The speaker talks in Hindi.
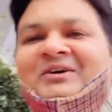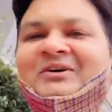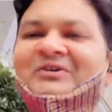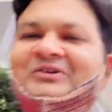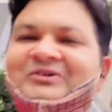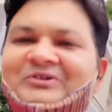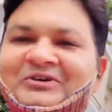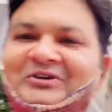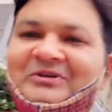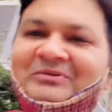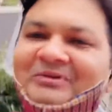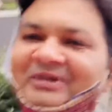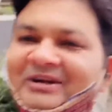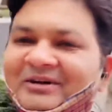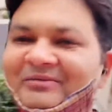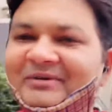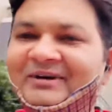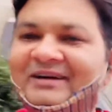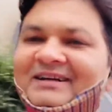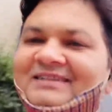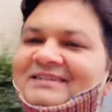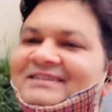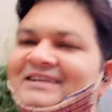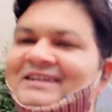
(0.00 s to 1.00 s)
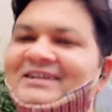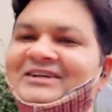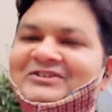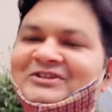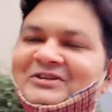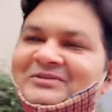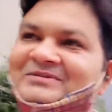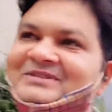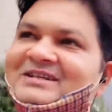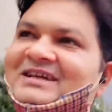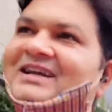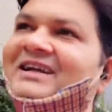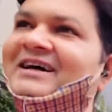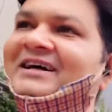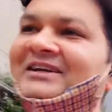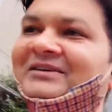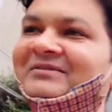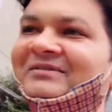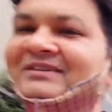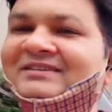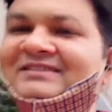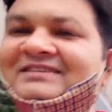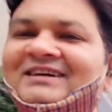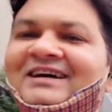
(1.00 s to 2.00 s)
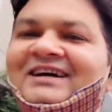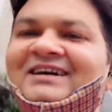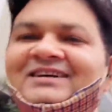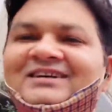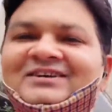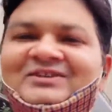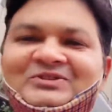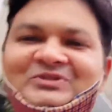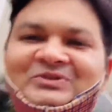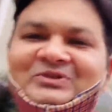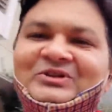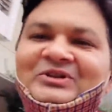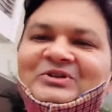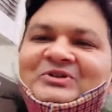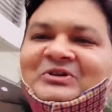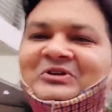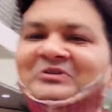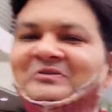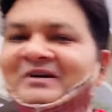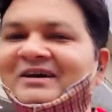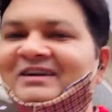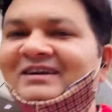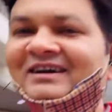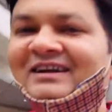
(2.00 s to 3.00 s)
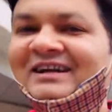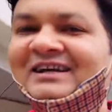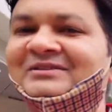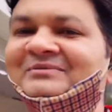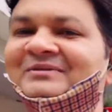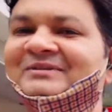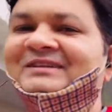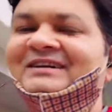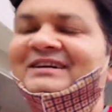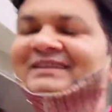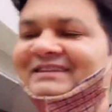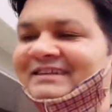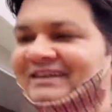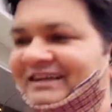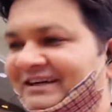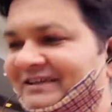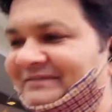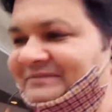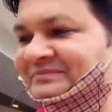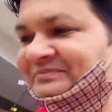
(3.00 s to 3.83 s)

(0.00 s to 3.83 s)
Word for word: उन्होंने बोला बेटे तेरा तो अब चालान ही बनता है तो उन्हें दो बार गलत बता दिया